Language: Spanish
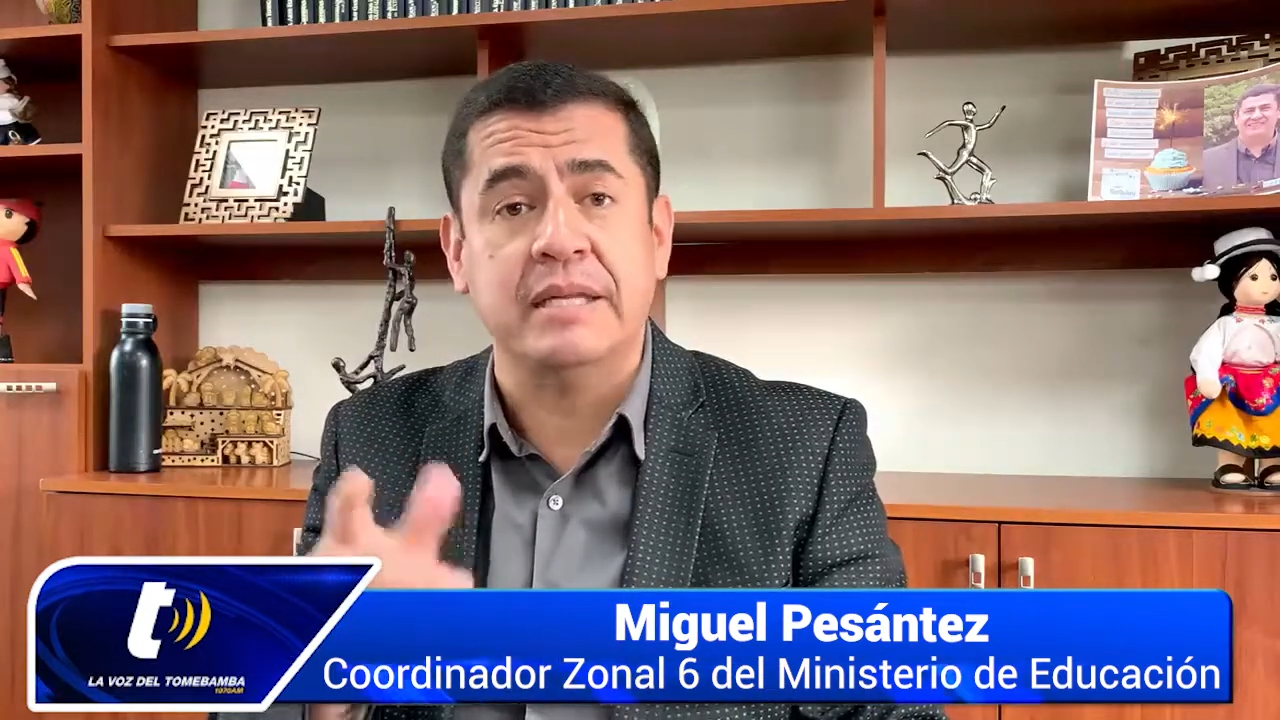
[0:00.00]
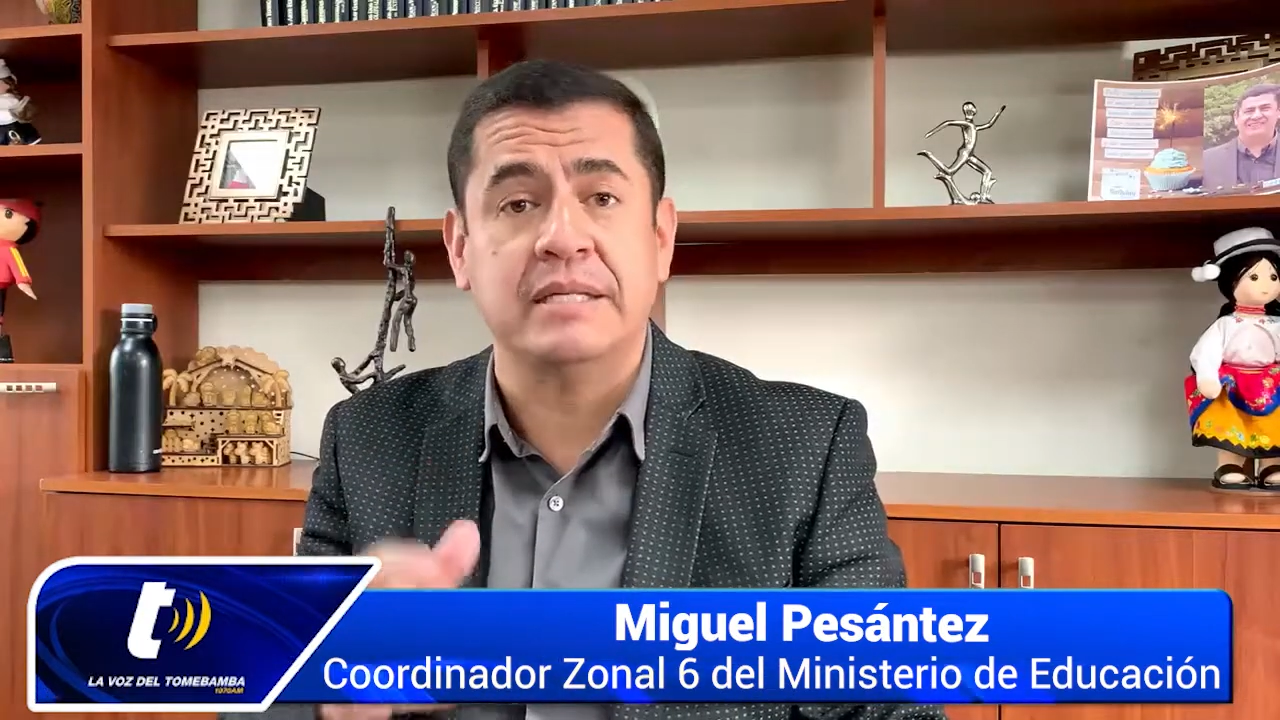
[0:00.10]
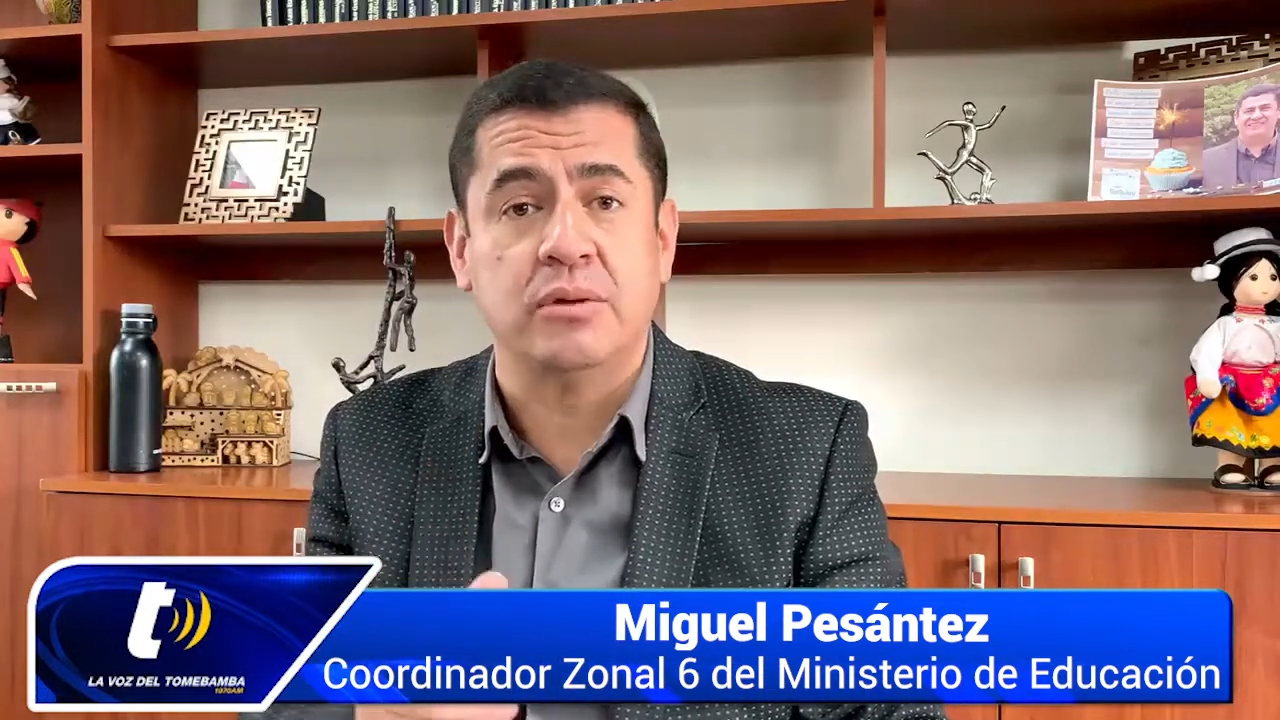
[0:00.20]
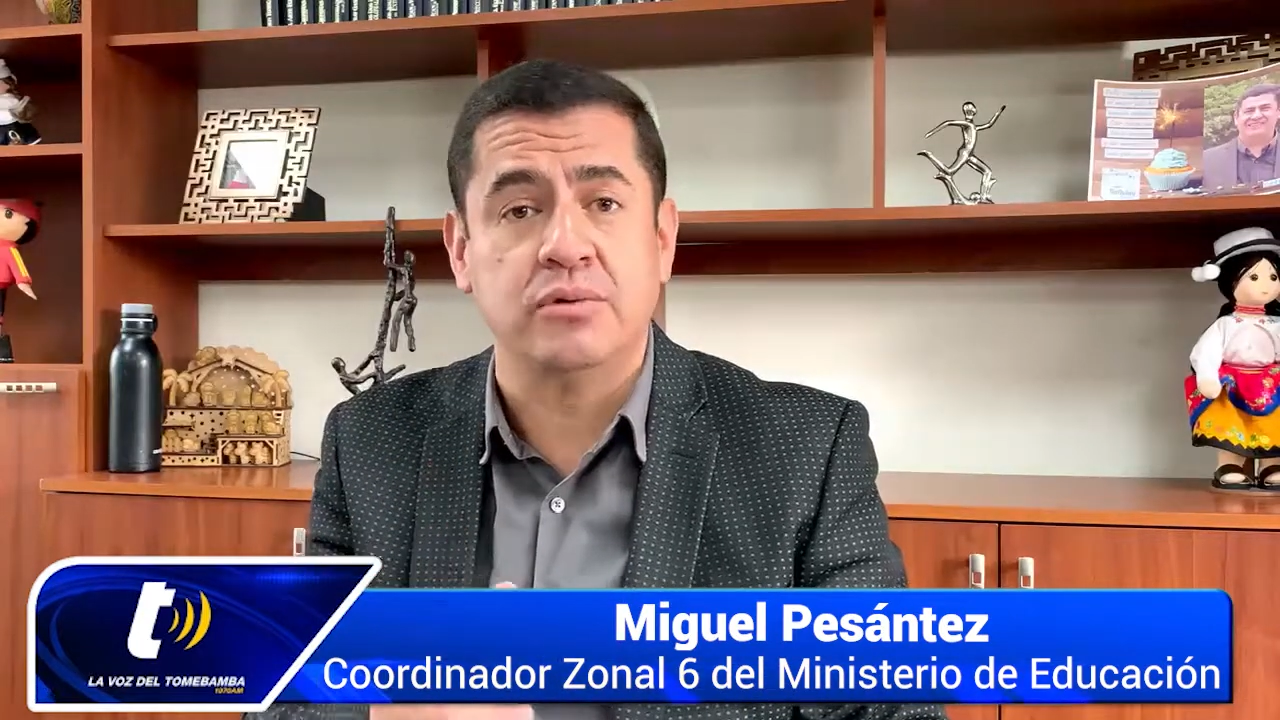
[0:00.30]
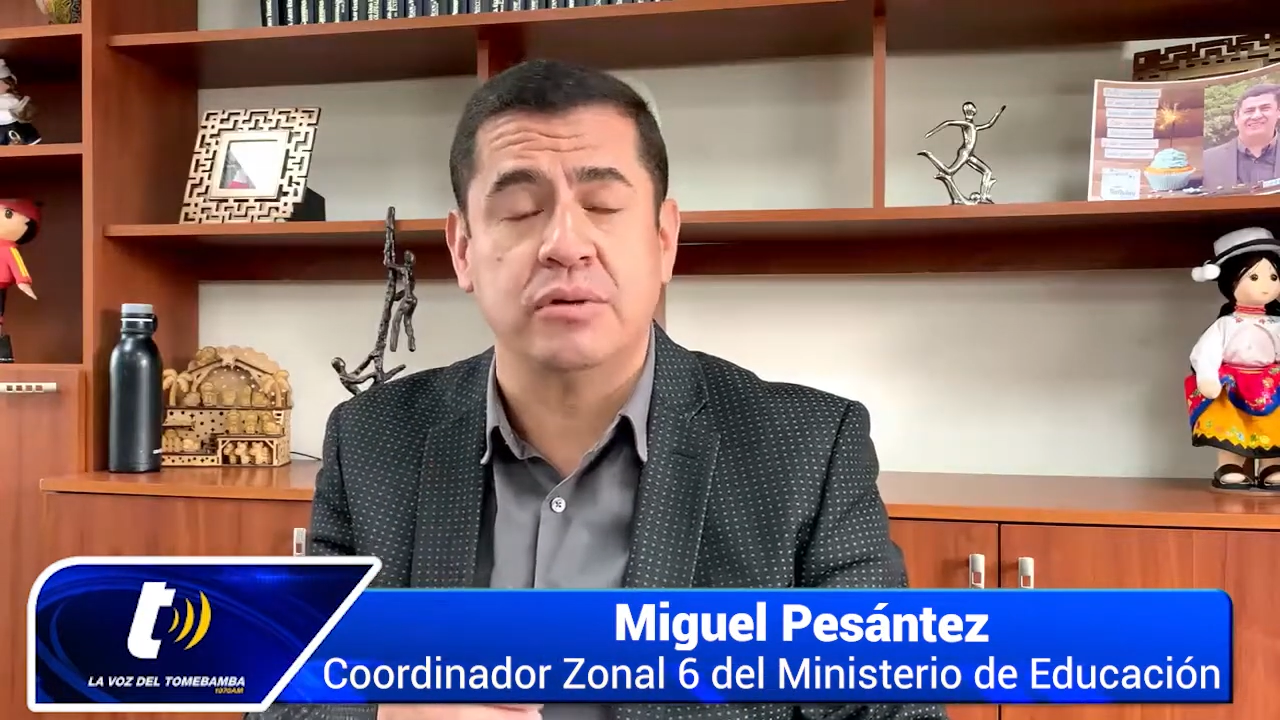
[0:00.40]

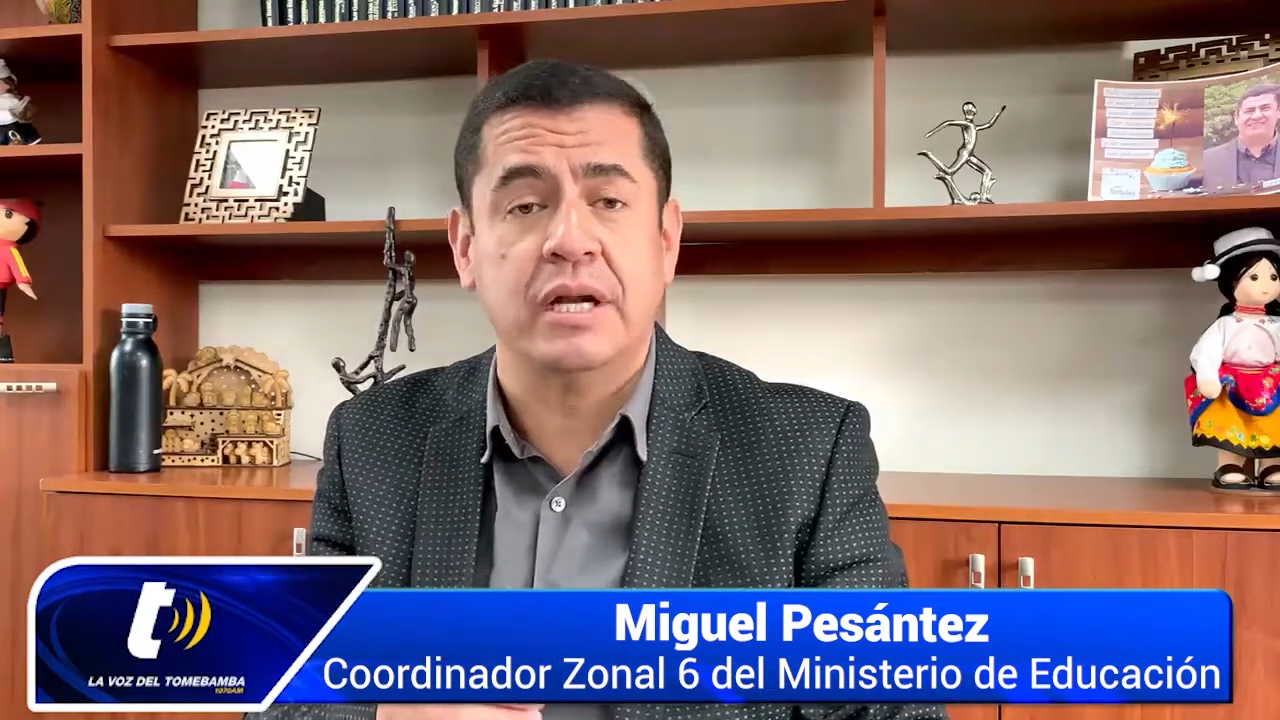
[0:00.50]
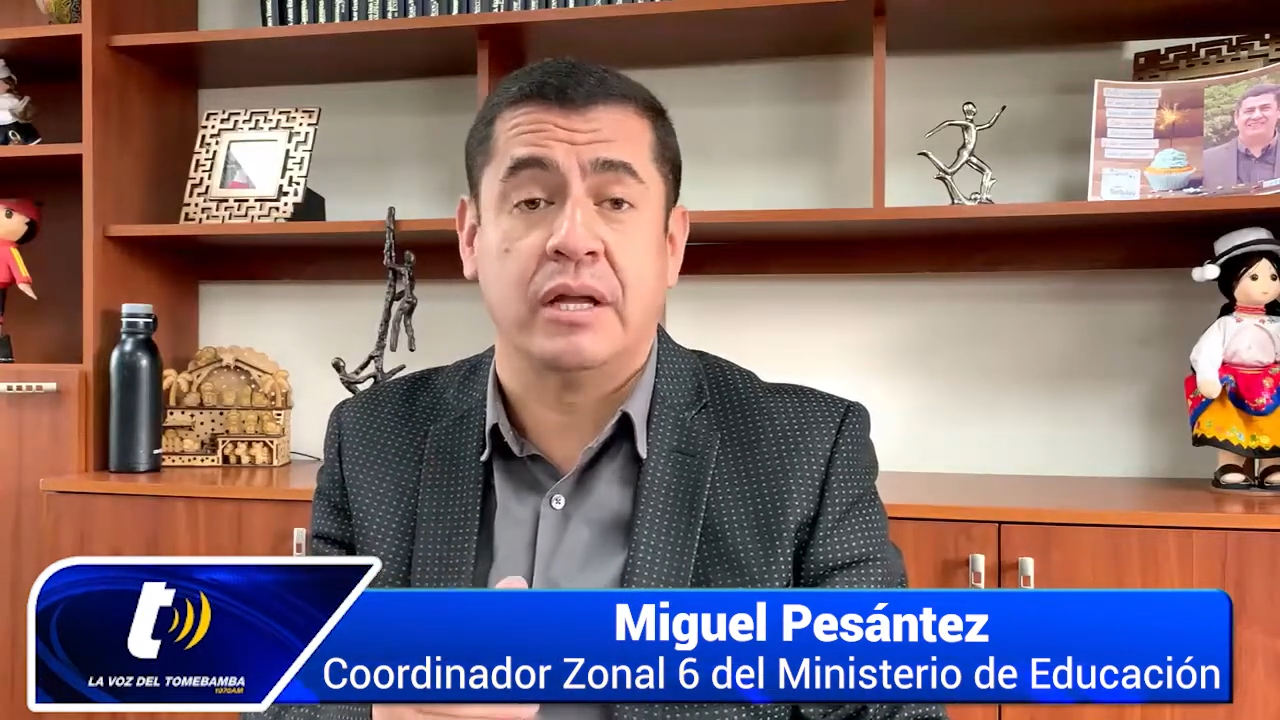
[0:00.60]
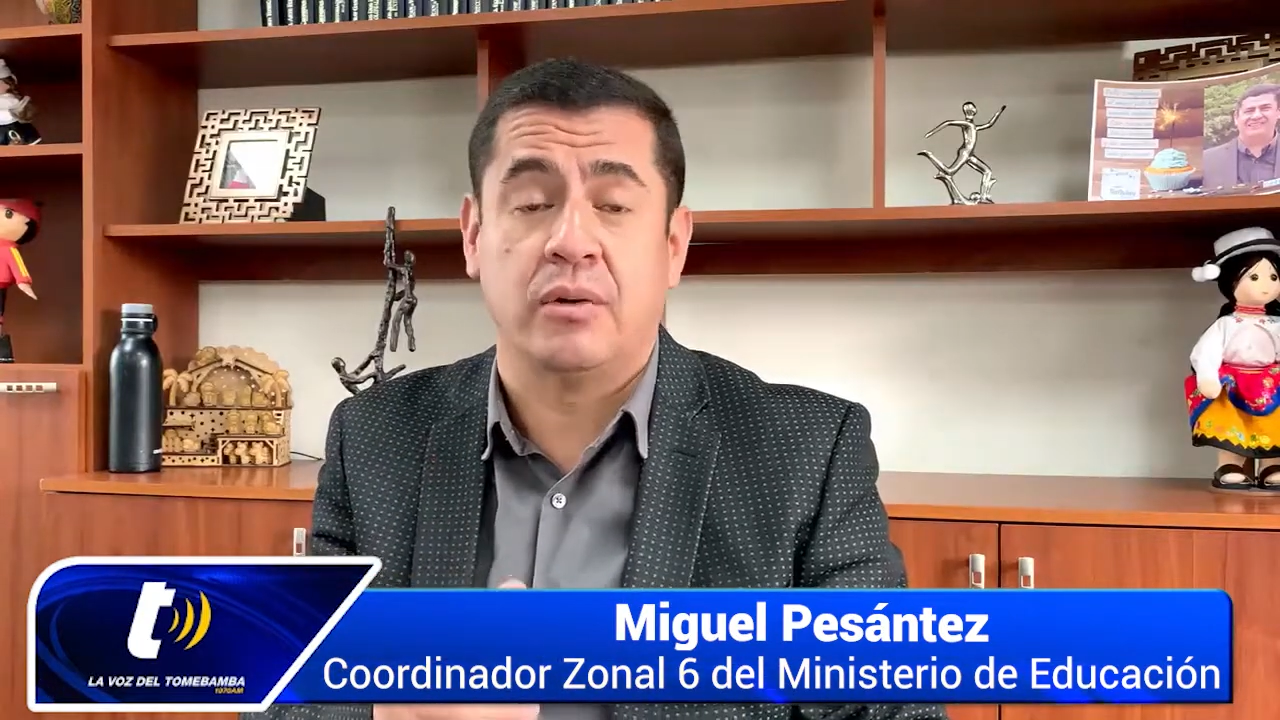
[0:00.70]
Institucional de